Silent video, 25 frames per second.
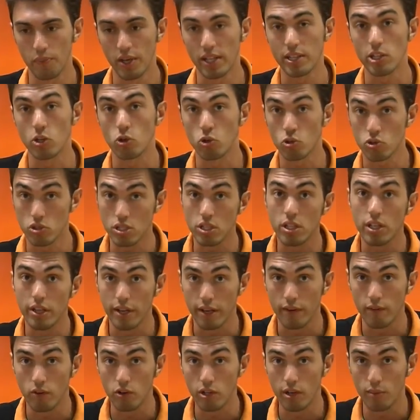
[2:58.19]
piatti
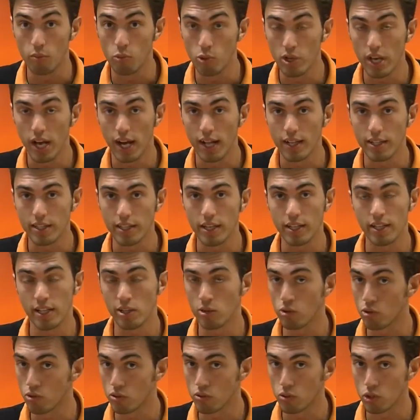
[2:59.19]
considerevoli a bui alti
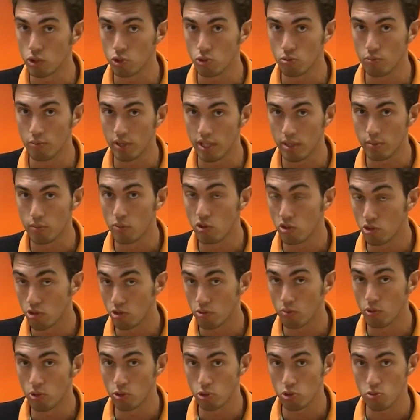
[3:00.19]
andando in continuation bet
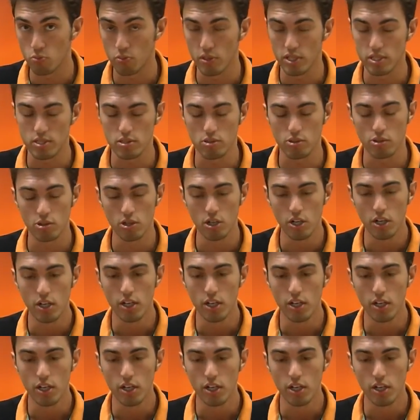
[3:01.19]
molto molto spesso.